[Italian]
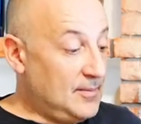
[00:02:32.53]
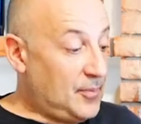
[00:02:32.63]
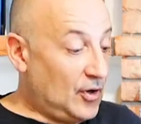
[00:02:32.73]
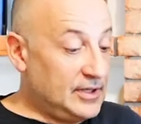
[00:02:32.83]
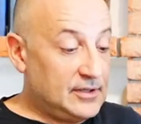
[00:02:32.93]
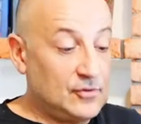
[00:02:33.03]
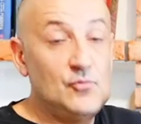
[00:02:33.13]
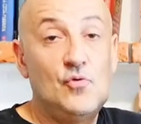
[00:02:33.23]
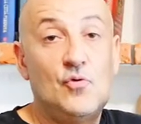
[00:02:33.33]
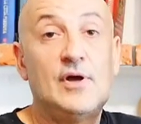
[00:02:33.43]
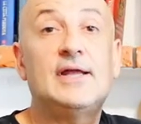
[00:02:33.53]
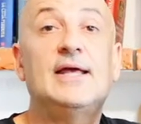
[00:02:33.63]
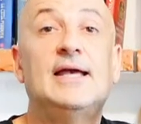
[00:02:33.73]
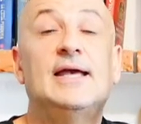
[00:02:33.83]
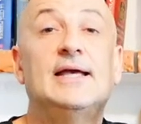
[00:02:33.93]
Poi,
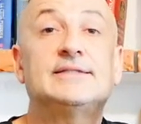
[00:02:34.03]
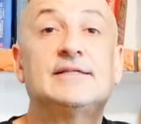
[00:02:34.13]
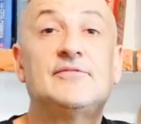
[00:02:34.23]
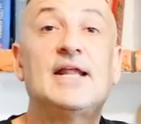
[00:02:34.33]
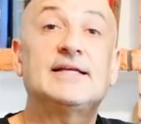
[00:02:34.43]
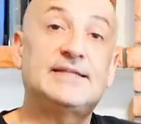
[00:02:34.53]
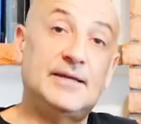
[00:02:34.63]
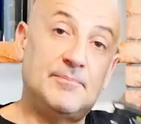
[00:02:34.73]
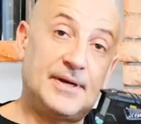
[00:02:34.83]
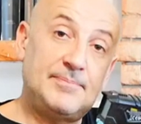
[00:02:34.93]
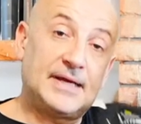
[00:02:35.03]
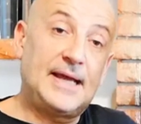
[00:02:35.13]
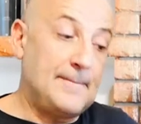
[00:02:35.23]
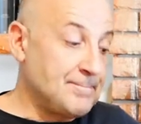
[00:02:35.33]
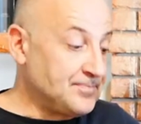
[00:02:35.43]
comunque, eh, servirà sempre
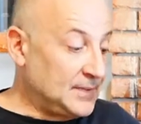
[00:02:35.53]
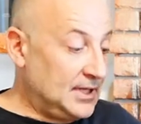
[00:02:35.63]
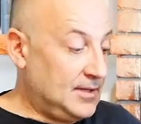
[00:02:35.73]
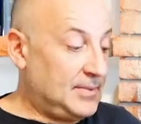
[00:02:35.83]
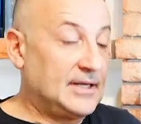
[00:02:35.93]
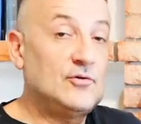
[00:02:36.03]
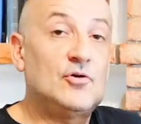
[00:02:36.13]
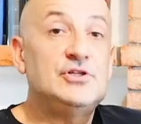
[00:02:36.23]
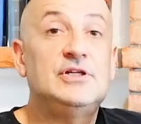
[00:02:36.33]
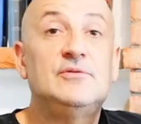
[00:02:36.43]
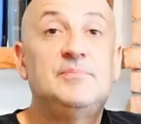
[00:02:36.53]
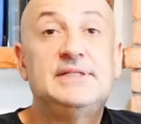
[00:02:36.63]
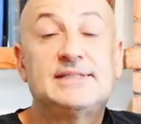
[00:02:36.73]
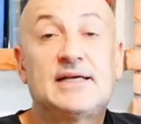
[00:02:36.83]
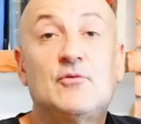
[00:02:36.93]
perché perché ogni
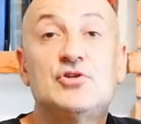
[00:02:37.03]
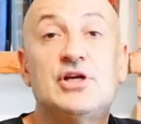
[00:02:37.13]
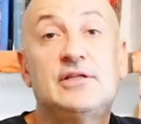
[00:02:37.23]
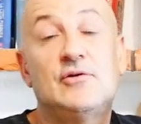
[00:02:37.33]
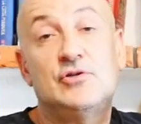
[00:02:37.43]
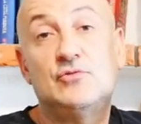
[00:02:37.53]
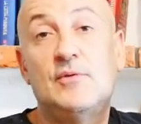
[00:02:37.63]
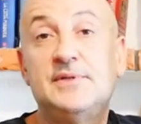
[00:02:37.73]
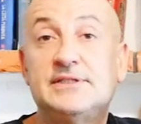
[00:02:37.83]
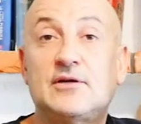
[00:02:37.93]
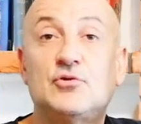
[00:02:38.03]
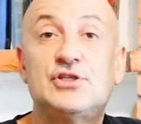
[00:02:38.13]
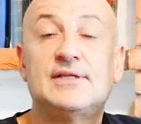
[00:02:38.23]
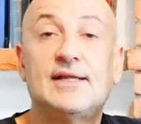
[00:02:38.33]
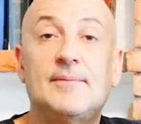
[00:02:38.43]
pizza che cuocete, ogni due pizze che
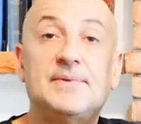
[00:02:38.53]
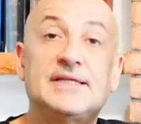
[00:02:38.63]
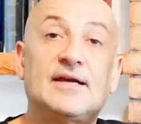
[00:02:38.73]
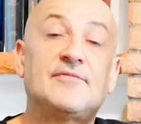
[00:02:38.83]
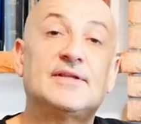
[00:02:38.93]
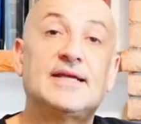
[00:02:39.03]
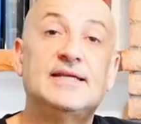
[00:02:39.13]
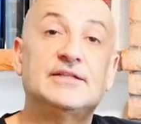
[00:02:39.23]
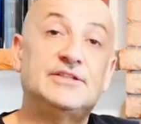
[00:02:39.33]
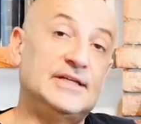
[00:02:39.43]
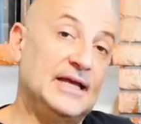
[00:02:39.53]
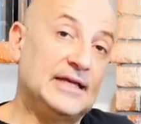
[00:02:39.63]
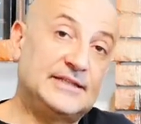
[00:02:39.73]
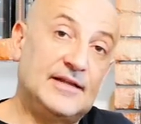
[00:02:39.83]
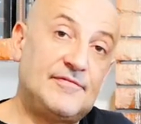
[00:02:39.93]
cuocete, la pietra refrattaria si,
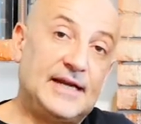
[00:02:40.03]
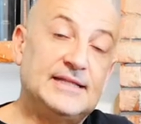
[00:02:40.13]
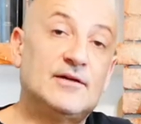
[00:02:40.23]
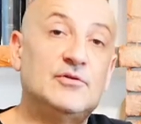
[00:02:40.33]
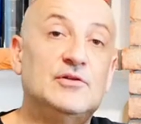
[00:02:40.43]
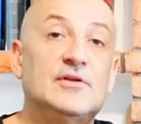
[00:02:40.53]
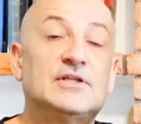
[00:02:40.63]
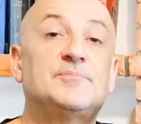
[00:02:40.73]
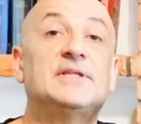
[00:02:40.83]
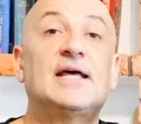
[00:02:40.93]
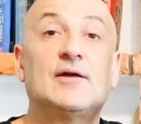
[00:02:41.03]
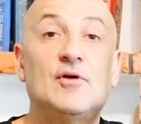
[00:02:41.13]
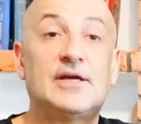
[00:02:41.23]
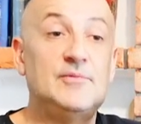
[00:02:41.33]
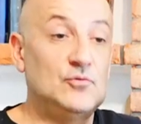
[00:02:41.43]
si raffredda, quindi dovete aspettare
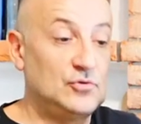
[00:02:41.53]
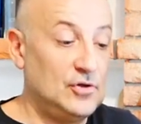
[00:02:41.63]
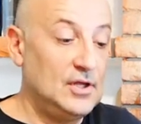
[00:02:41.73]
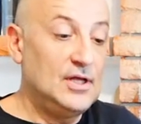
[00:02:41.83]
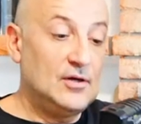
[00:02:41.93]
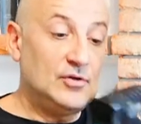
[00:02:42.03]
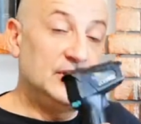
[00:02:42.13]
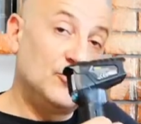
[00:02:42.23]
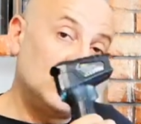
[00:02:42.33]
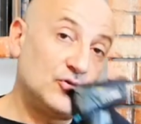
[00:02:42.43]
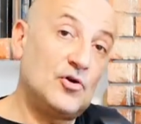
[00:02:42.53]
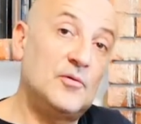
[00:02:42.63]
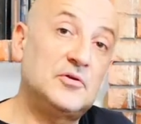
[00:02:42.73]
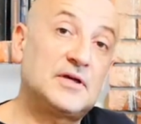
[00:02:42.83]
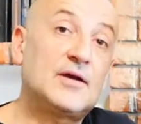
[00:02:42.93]
qualche minuto, quindi molto
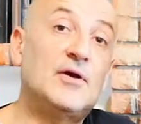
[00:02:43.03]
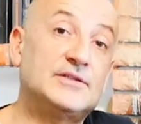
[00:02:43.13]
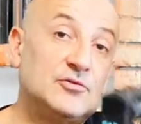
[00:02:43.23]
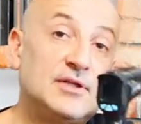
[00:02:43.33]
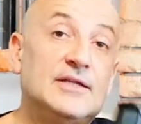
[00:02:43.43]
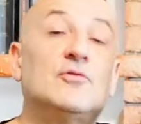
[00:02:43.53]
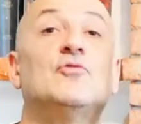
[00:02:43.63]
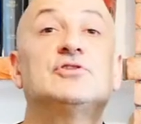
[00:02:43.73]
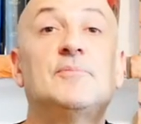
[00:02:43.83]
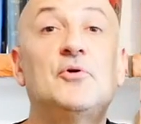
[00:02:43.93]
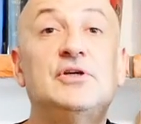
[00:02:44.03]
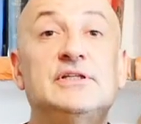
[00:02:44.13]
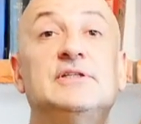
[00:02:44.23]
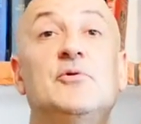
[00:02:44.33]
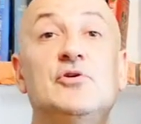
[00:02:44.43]
comodo anche questo, tanto costa
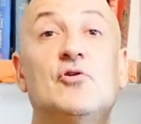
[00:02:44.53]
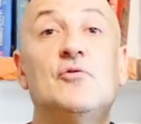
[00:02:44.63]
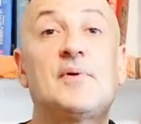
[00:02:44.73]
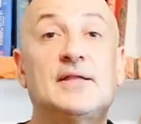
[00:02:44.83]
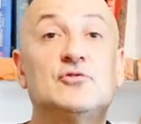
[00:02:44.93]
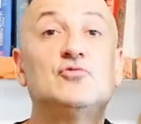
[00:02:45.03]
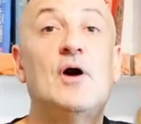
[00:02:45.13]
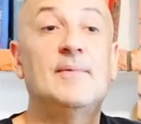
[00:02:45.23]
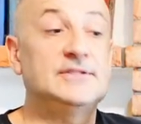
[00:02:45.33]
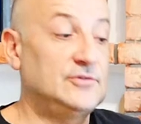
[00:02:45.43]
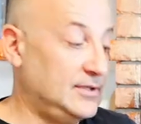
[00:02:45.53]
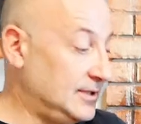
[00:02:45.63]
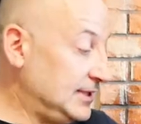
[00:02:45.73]
pochissimo, io l'ho comprato su Amazon.